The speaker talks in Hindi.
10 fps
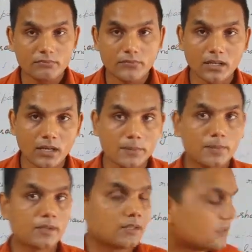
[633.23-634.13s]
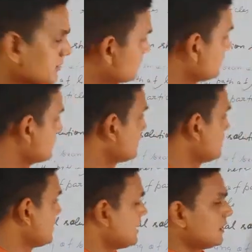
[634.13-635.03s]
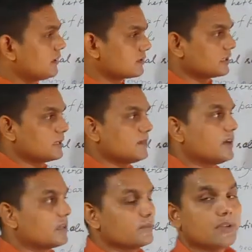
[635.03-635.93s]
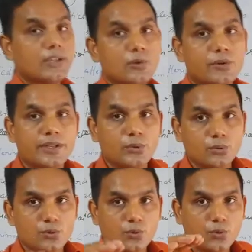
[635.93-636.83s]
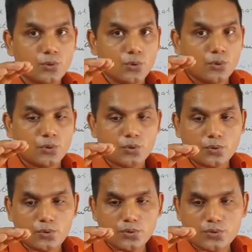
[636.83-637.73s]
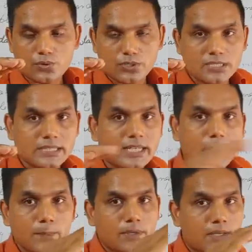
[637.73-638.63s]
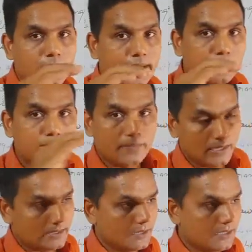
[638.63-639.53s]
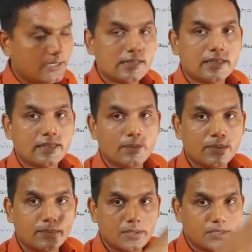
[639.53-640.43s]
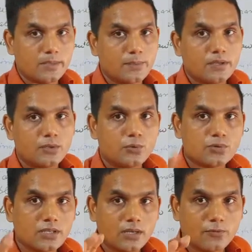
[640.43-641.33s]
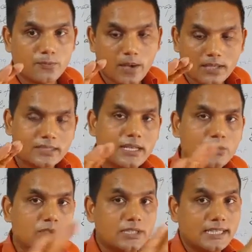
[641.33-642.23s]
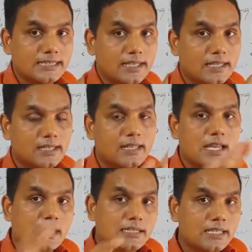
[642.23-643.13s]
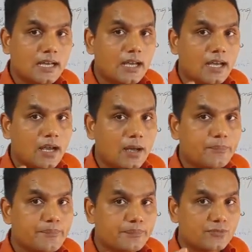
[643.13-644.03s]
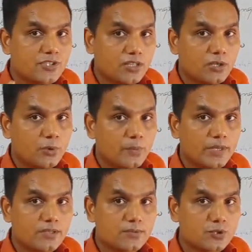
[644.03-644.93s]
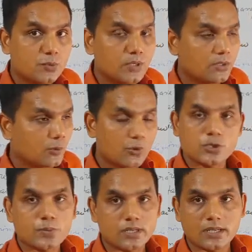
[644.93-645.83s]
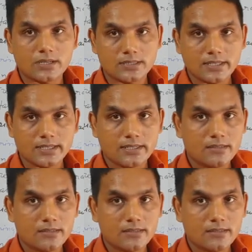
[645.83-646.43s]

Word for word: आप सिनेमा हॉल में गए होंगे तो जो स्क्रीन पर लाइट पड़ता है स्क्रीन पर पर्दे पर उसका पाथ क्या होता है दिखता है या आप जंगलों में जब सुबह ओस पड़ा रहता है